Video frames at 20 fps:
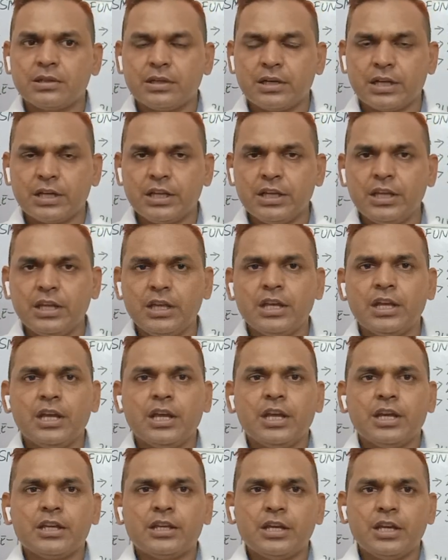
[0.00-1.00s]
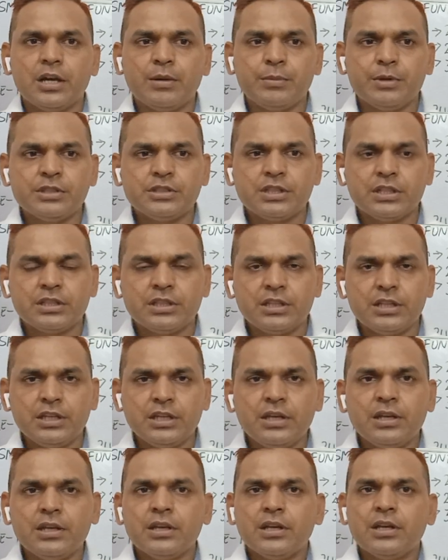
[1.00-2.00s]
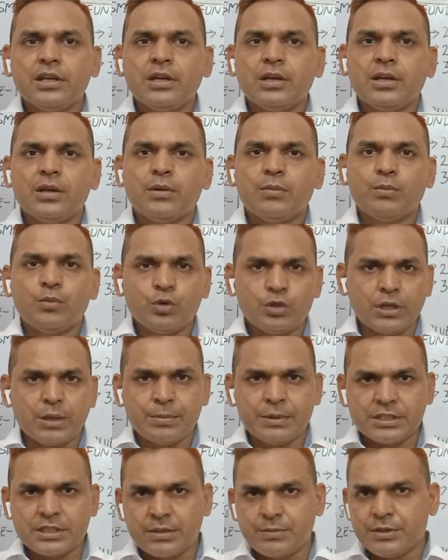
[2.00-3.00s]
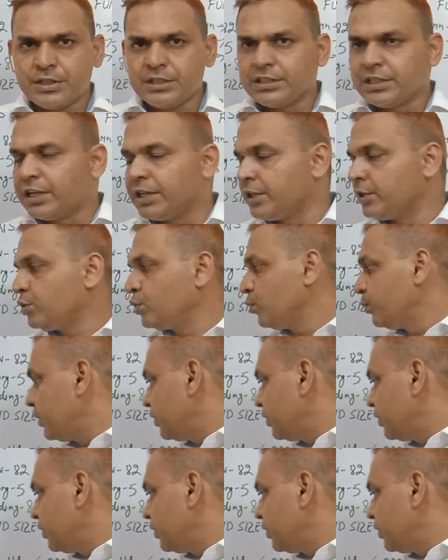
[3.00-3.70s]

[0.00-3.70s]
करें कि हमें जल्दी मोटा पैसा मिल जाए तो